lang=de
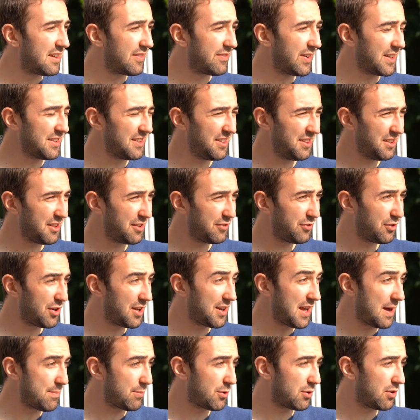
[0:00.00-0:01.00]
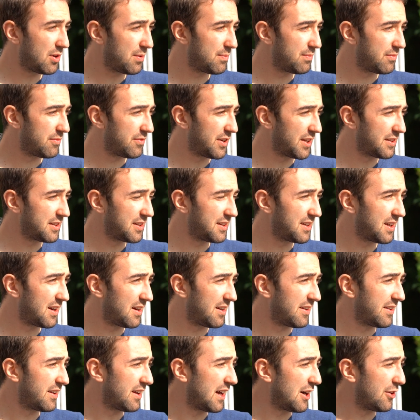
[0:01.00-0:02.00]
Was ist das für ein Abkommen, was Sie
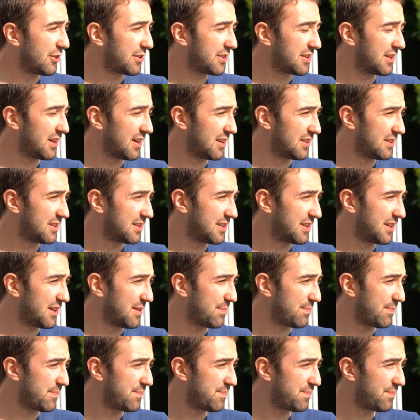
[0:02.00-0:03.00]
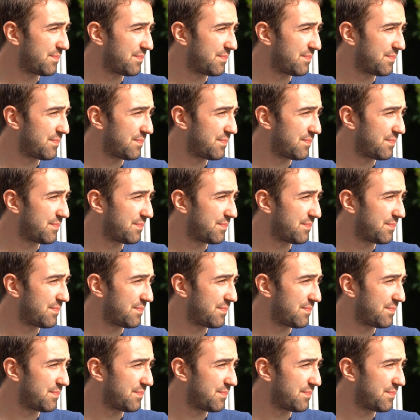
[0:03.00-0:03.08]
da ausgehandelt haben?